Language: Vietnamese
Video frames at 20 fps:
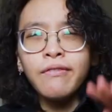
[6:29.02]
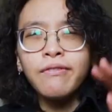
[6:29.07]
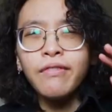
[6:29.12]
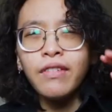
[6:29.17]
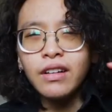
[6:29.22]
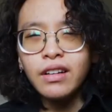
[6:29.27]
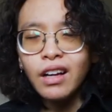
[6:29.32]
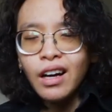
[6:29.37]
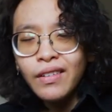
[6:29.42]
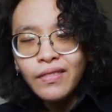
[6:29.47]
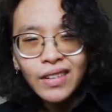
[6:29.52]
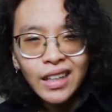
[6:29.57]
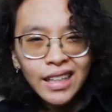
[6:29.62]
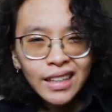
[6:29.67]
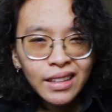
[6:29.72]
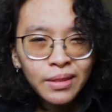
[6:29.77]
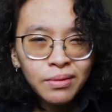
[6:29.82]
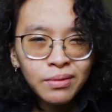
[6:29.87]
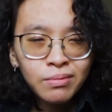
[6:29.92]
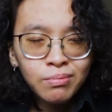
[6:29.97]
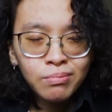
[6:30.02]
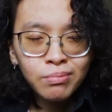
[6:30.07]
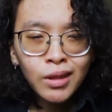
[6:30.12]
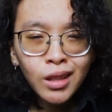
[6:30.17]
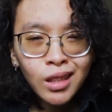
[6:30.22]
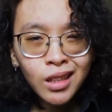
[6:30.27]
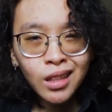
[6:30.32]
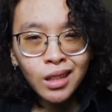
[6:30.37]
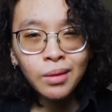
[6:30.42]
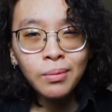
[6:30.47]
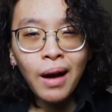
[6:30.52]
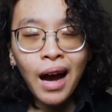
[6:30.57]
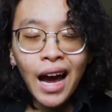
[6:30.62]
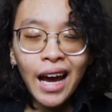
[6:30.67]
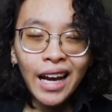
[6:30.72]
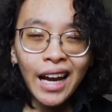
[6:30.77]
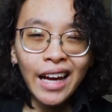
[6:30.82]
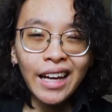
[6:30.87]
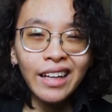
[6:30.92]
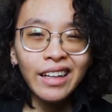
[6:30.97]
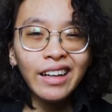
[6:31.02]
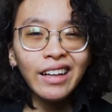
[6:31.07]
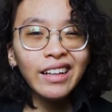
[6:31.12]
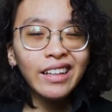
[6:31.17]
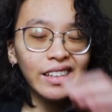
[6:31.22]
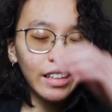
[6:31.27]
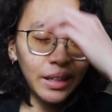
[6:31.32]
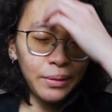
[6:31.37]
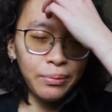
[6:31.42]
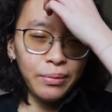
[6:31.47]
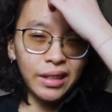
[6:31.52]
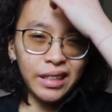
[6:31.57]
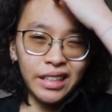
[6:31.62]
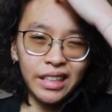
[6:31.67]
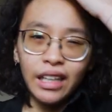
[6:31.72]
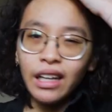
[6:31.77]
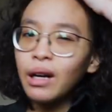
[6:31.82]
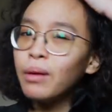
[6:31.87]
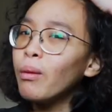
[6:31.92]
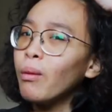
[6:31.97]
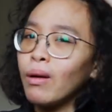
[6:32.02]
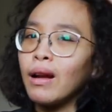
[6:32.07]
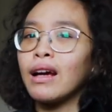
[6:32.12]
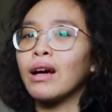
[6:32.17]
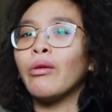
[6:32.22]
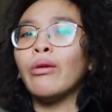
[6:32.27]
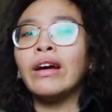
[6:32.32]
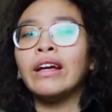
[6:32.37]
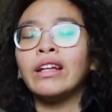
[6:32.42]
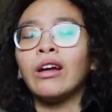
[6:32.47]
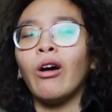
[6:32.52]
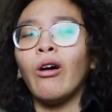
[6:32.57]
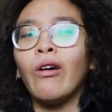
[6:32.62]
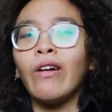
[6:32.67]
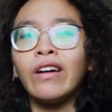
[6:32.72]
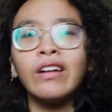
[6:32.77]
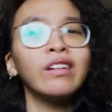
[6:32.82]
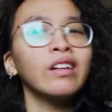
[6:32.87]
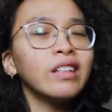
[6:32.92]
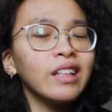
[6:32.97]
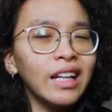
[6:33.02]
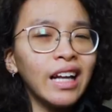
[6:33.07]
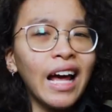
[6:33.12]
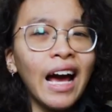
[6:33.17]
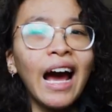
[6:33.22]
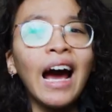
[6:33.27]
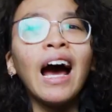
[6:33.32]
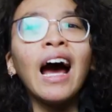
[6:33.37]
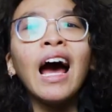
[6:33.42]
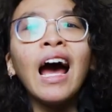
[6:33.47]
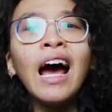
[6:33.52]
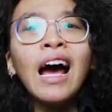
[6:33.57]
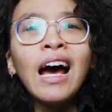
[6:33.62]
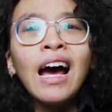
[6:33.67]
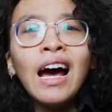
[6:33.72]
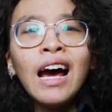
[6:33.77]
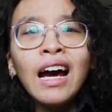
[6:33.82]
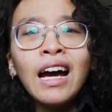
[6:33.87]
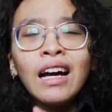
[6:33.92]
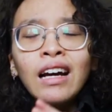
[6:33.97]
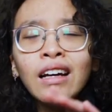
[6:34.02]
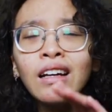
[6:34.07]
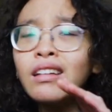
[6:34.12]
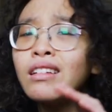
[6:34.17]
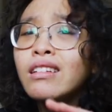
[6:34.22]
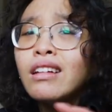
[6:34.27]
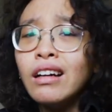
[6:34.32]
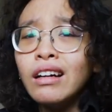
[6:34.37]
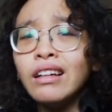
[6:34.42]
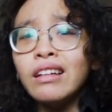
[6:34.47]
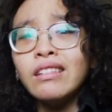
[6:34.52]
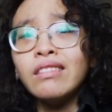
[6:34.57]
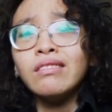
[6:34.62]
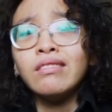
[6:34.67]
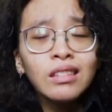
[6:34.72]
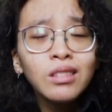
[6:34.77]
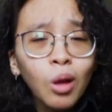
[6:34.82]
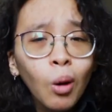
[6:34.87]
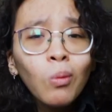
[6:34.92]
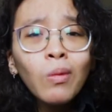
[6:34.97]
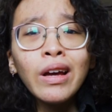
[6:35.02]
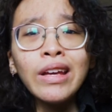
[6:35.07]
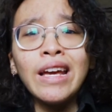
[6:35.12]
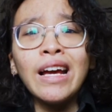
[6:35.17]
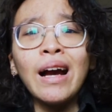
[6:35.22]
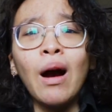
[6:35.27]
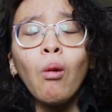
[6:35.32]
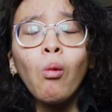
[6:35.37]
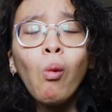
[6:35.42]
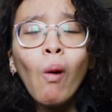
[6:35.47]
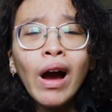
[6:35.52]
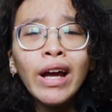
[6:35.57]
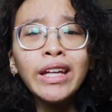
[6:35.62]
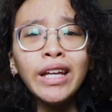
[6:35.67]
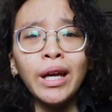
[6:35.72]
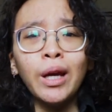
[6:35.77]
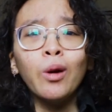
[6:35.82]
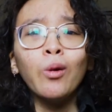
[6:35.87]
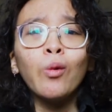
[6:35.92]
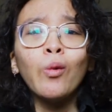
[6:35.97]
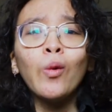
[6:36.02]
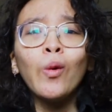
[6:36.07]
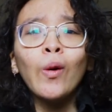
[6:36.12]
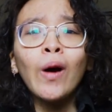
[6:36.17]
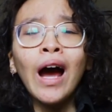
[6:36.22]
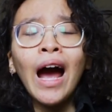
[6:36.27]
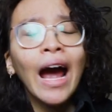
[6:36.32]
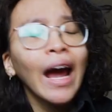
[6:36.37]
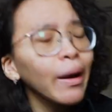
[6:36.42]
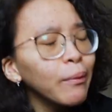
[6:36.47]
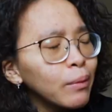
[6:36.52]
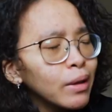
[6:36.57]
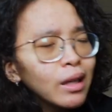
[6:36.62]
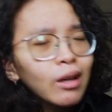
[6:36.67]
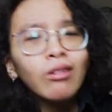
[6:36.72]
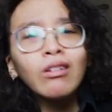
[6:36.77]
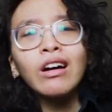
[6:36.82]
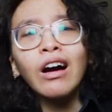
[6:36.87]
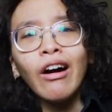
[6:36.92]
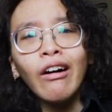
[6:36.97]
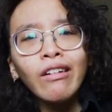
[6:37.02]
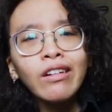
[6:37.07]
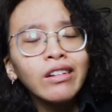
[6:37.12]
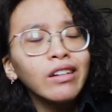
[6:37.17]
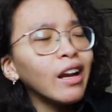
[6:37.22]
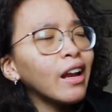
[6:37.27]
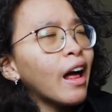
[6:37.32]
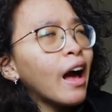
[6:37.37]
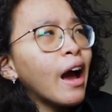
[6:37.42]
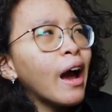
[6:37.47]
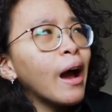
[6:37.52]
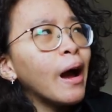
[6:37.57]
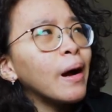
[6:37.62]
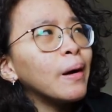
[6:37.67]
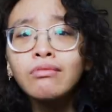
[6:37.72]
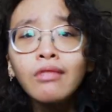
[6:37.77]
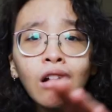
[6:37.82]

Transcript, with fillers: Và đến với cái bước thứ ba này á, thì mình chỉ có một lời khuyên thôi, đó chính là đừng tốn thời gian học quá nhiều, hay mình còn gọi là